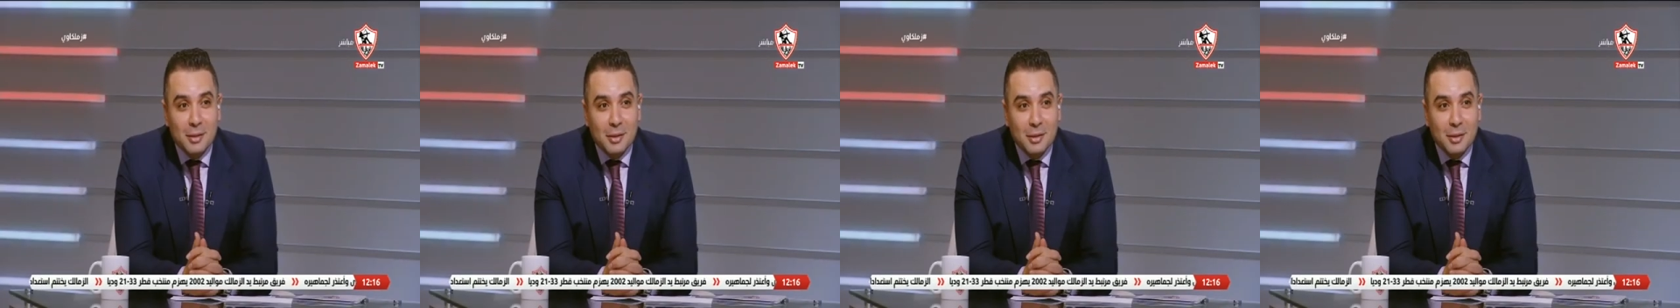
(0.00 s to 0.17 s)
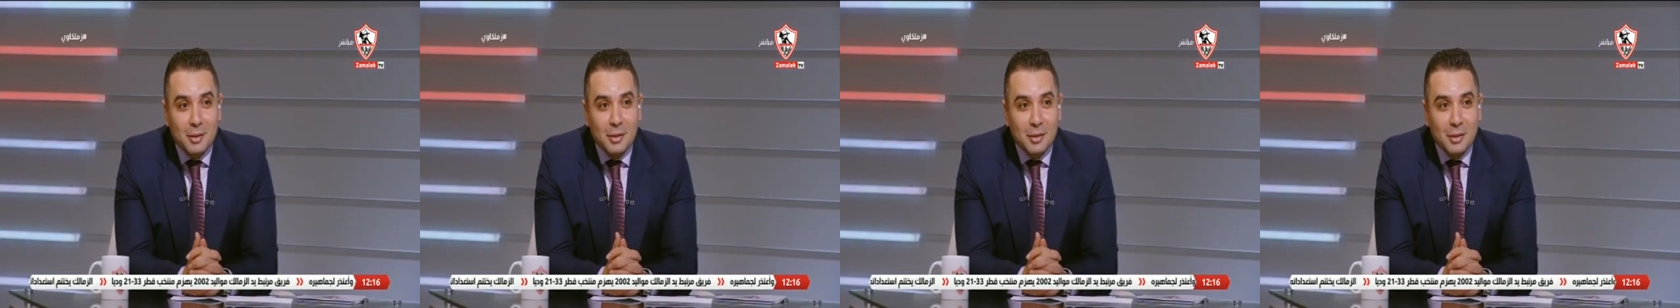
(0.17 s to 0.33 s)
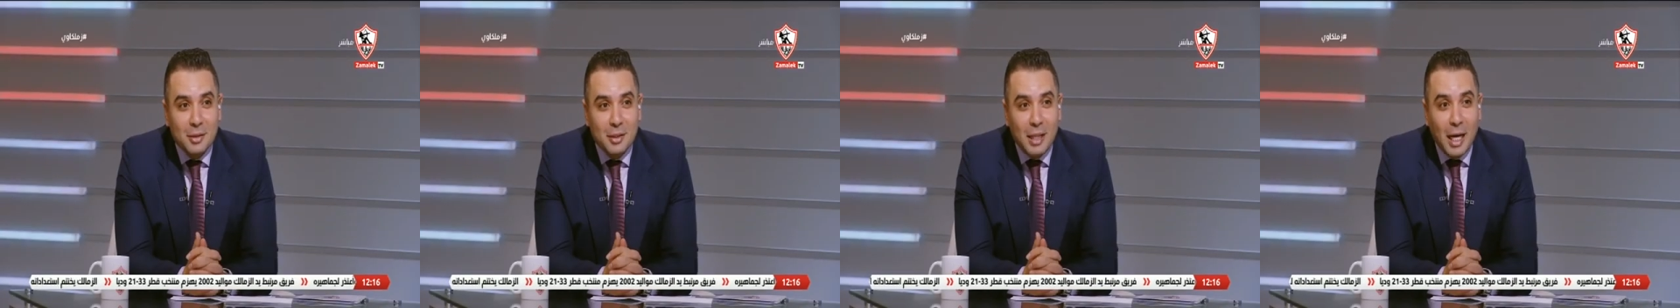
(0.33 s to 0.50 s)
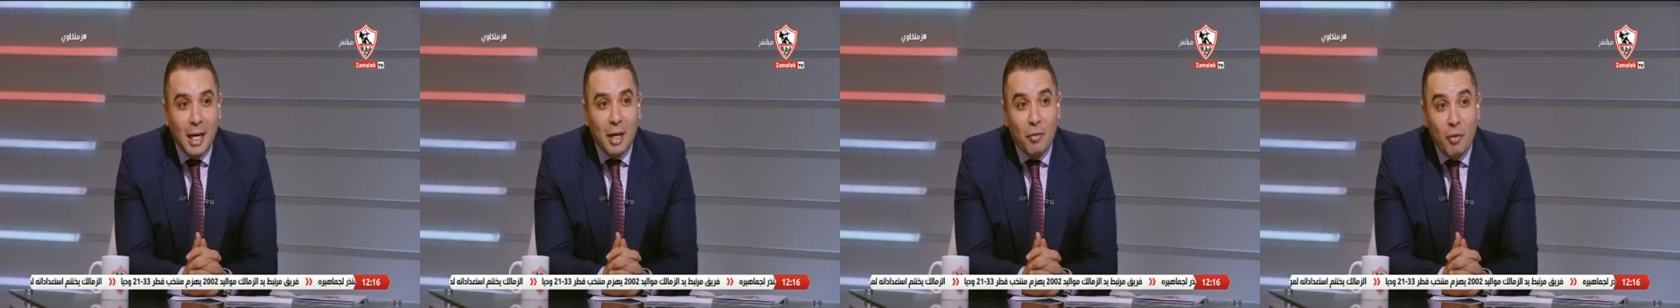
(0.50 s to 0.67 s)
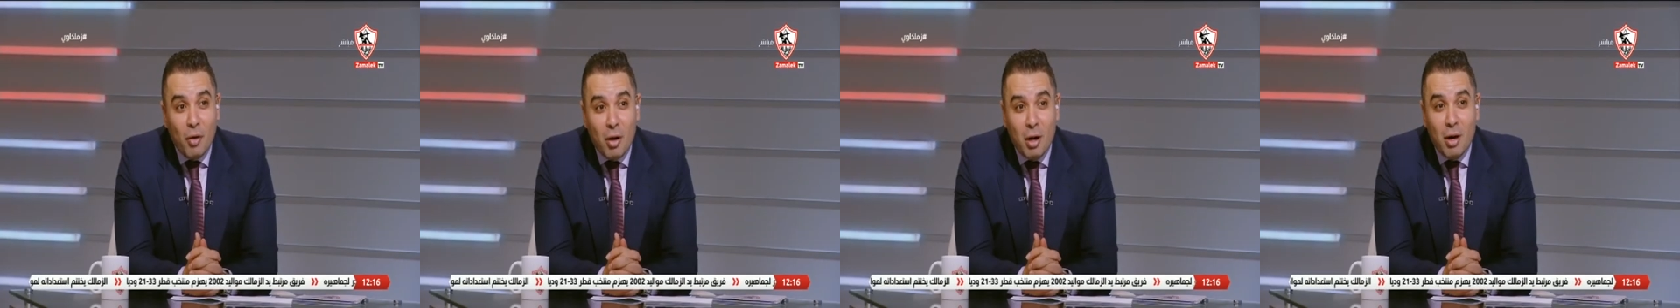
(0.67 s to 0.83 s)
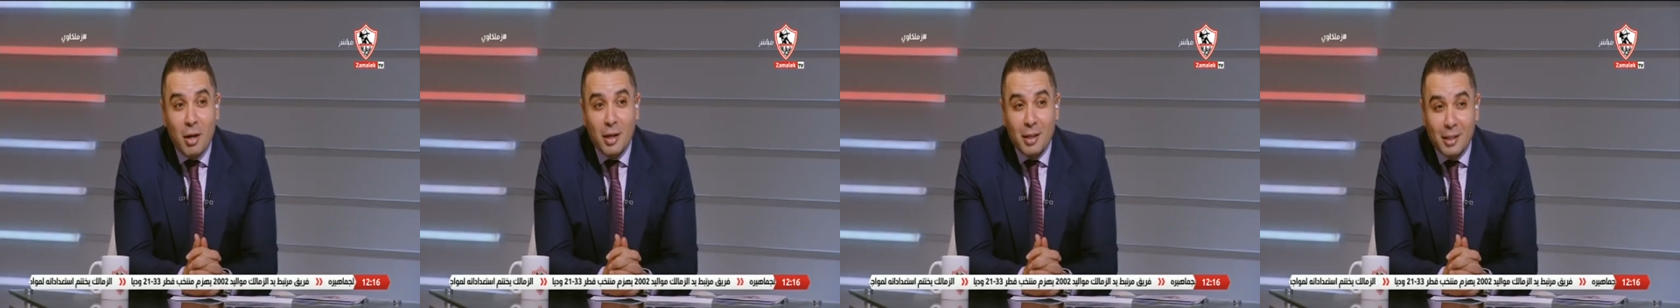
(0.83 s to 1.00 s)
فاكر تعال إيه؟
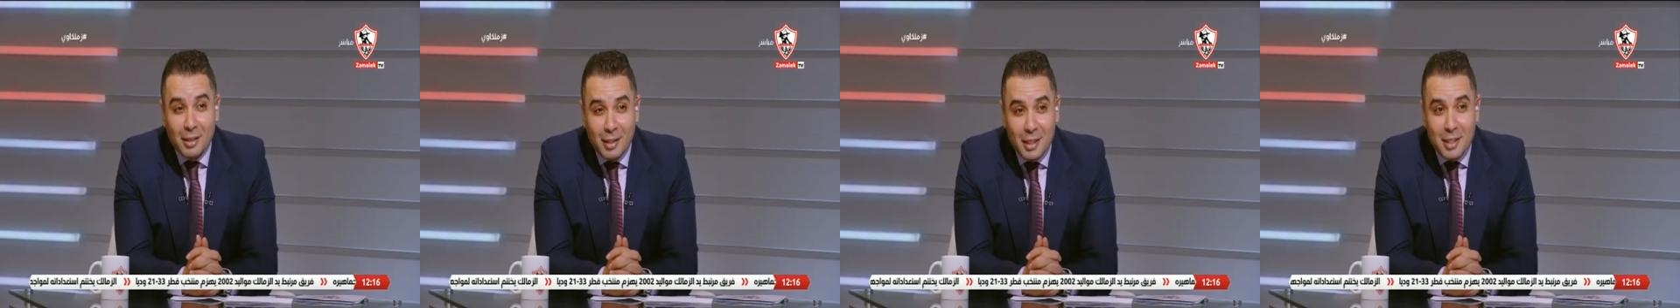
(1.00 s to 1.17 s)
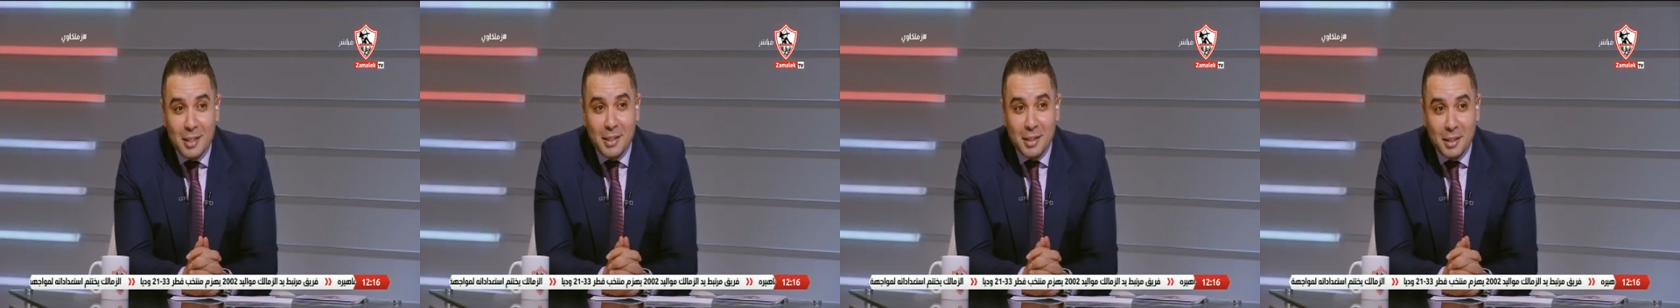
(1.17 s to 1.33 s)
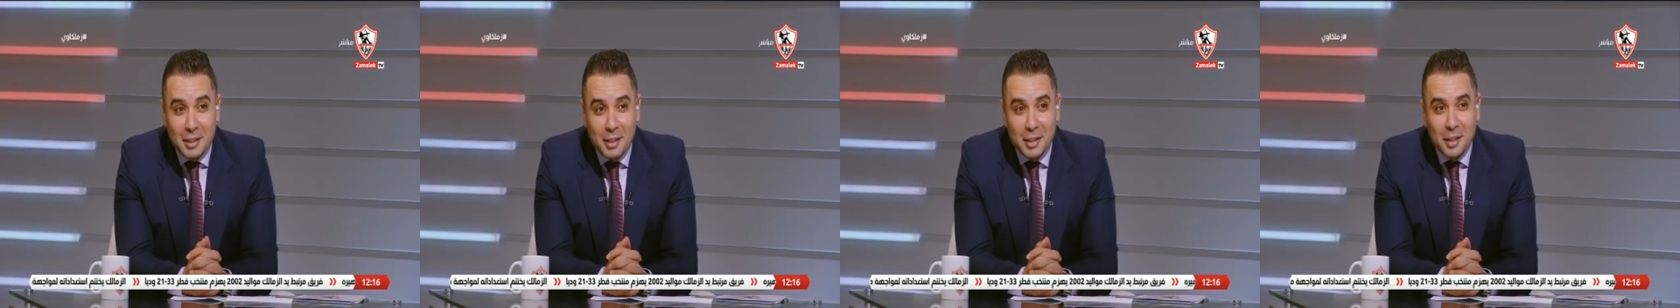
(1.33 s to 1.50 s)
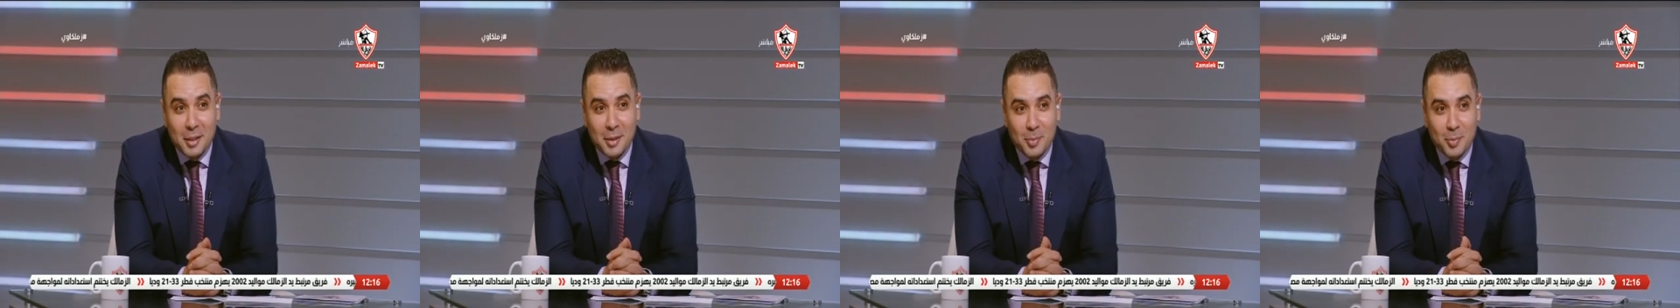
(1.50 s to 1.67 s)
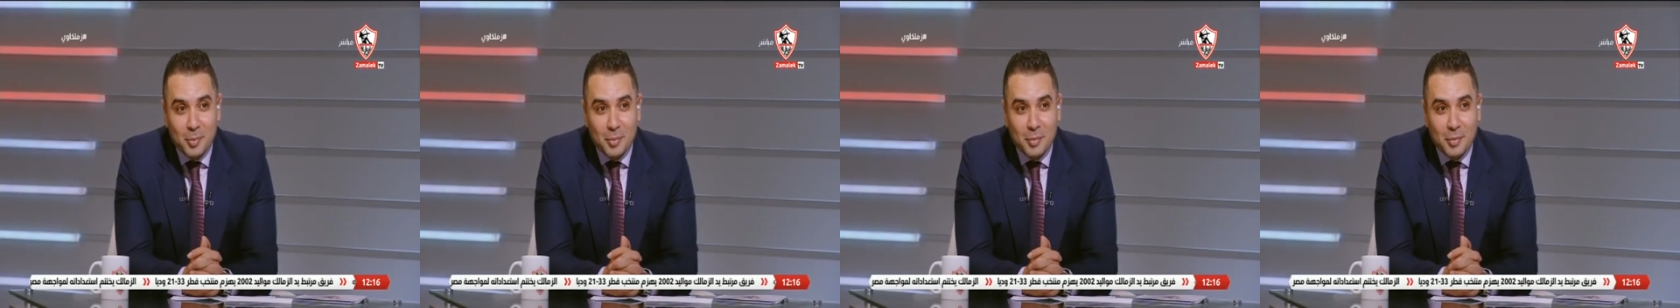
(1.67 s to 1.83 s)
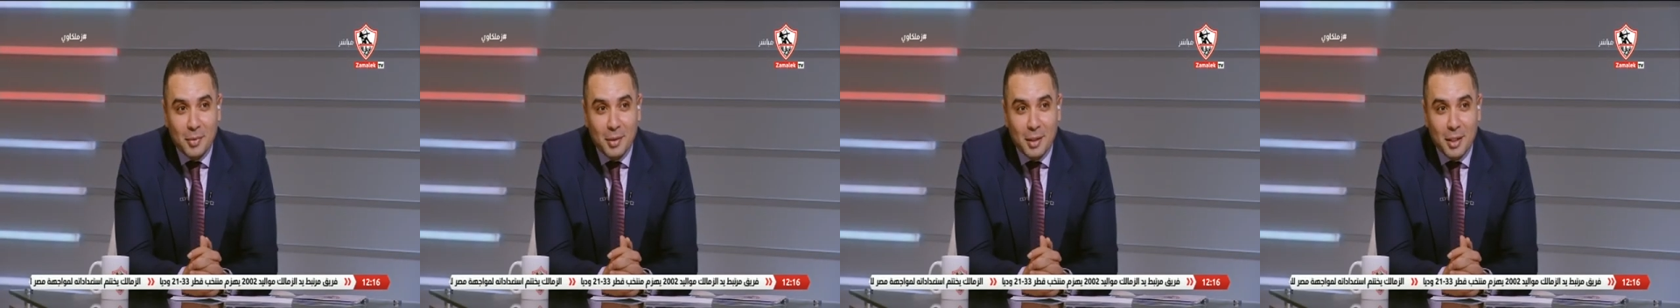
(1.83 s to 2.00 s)
نفكر إيه؟ الناس كده
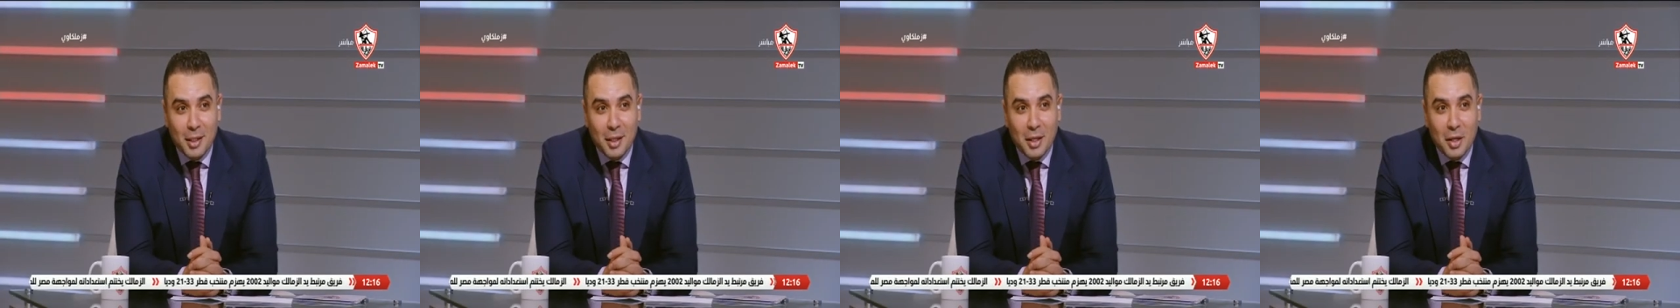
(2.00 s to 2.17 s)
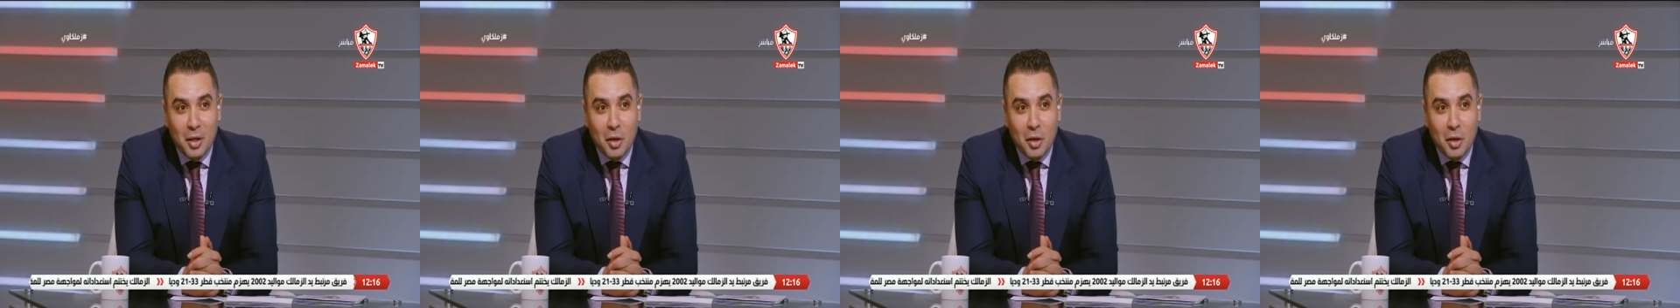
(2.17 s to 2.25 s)
ايه